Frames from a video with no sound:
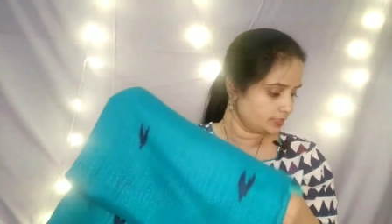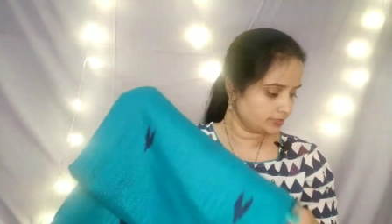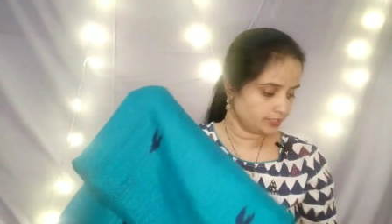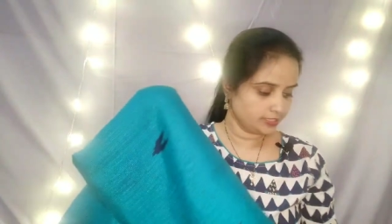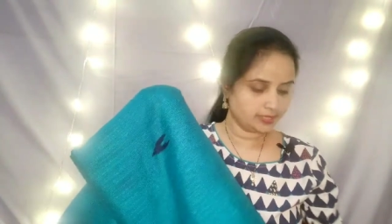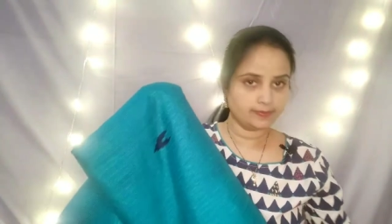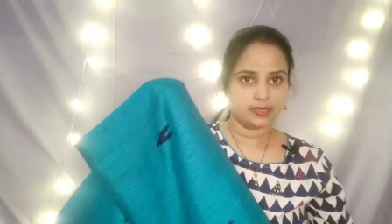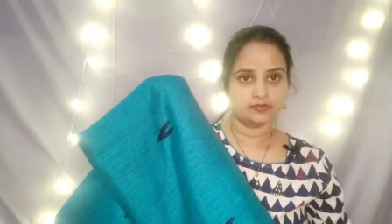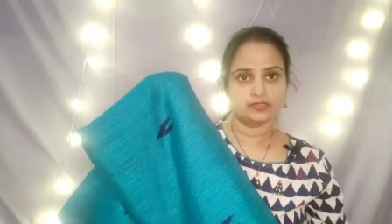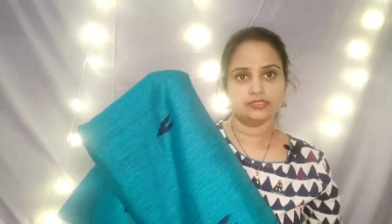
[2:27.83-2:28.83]
దీనికి
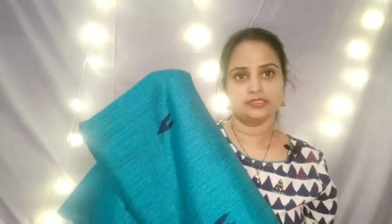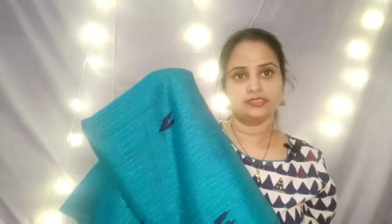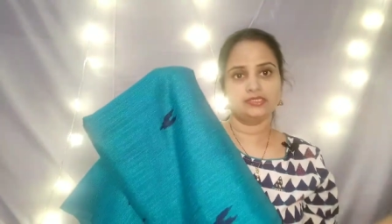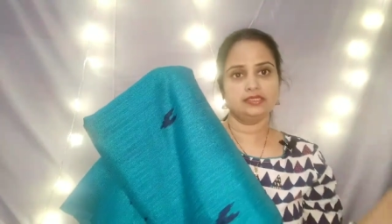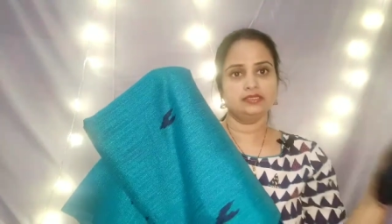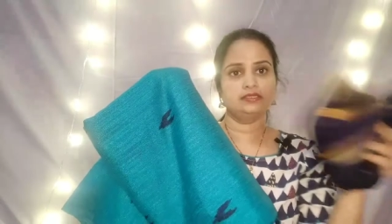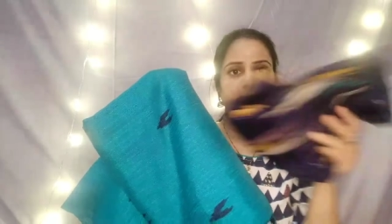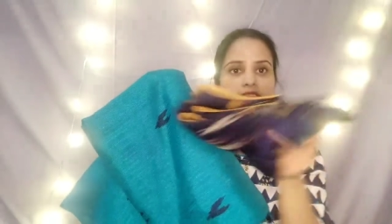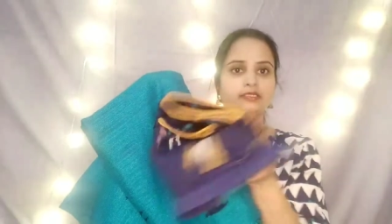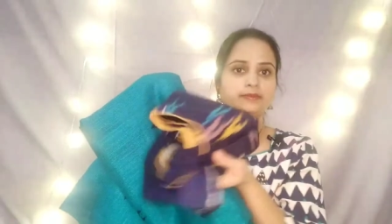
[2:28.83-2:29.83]
బ్లౌజ్ వచ్చేసి
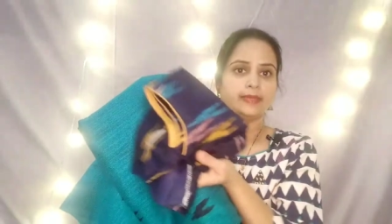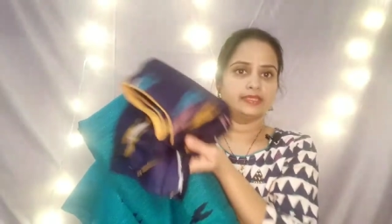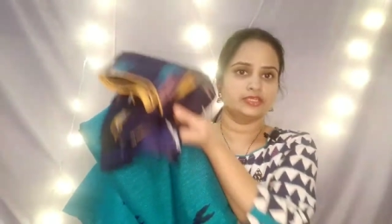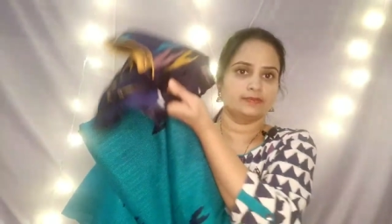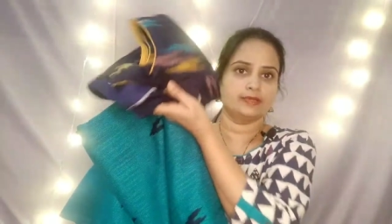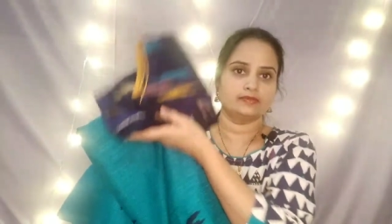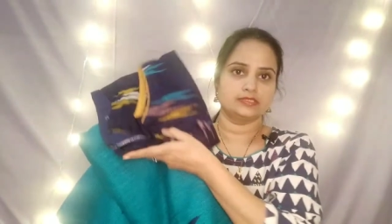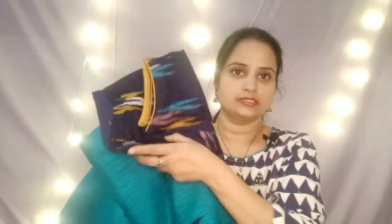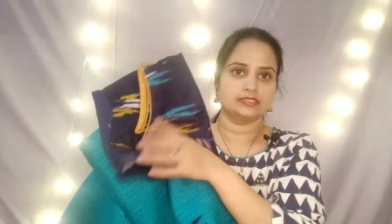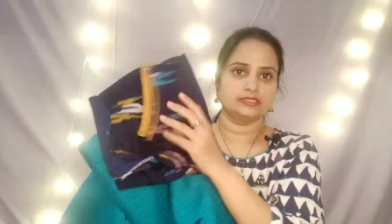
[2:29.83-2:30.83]
ఈ మ్యాచింగ్ బ్లౌజ్
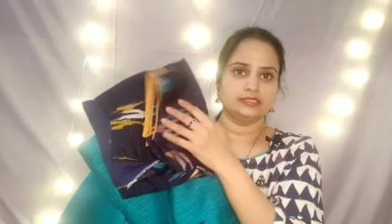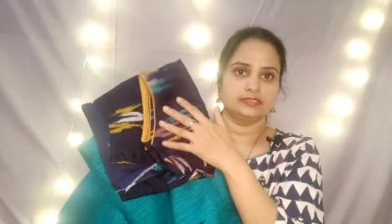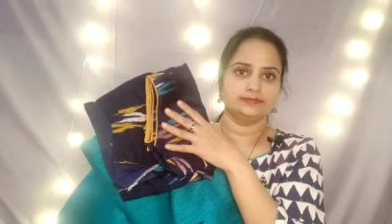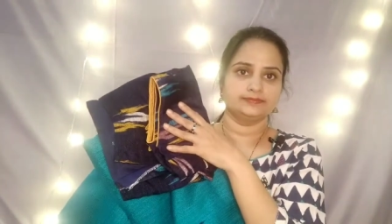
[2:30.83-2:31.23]
ఇచ్చారండి